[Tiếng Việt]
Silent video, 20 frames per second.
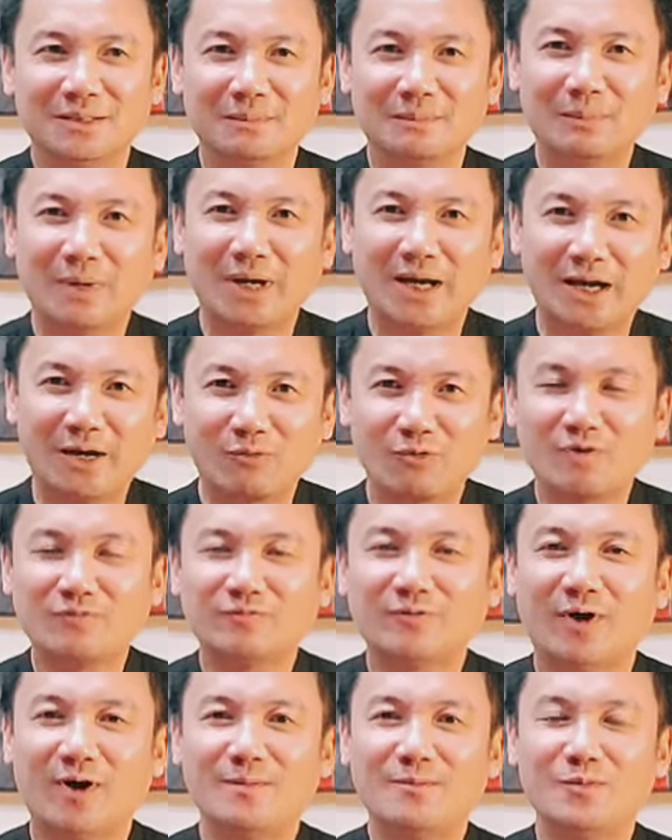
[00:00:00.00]
mà Quốc
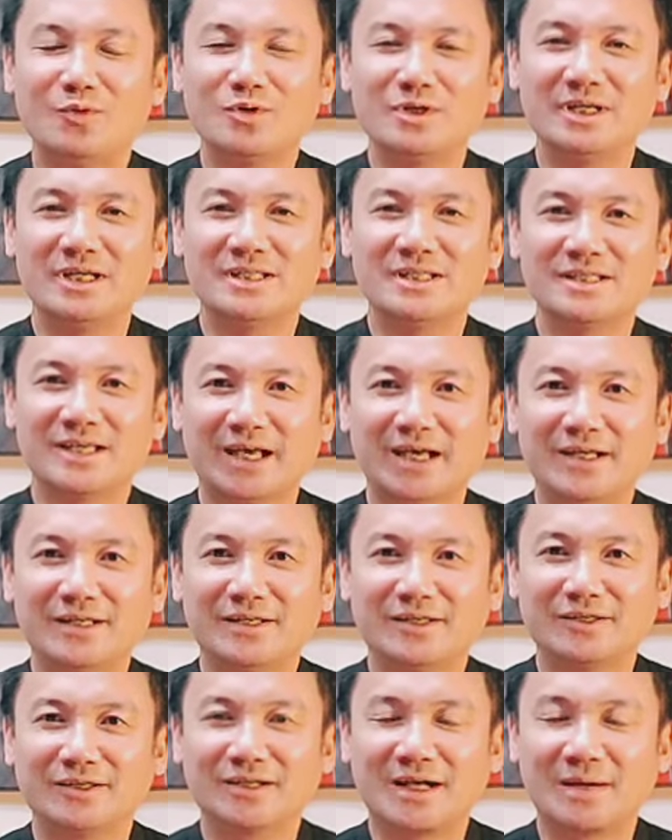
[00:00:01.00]
Võ muốn chia sẻ
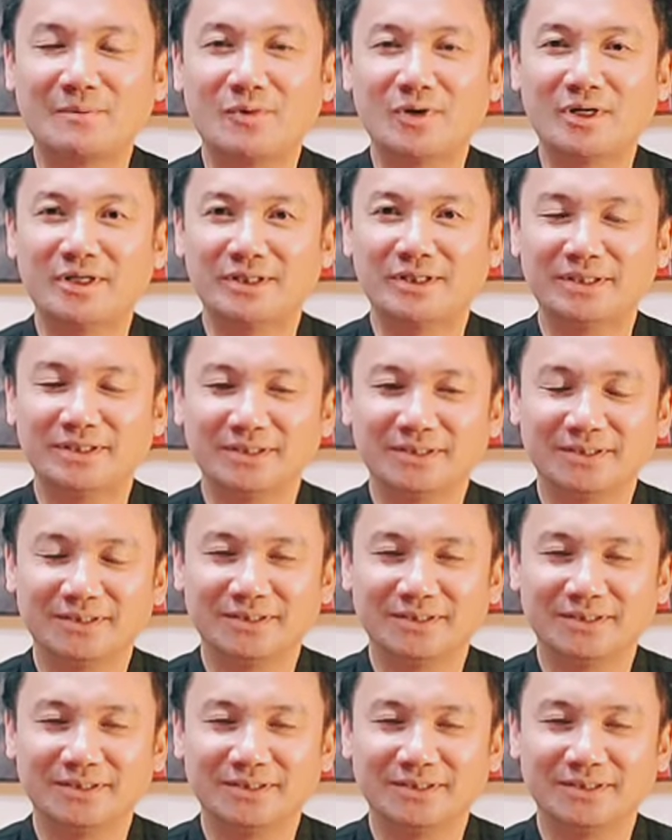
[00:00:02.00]
cho tất cả mọi người.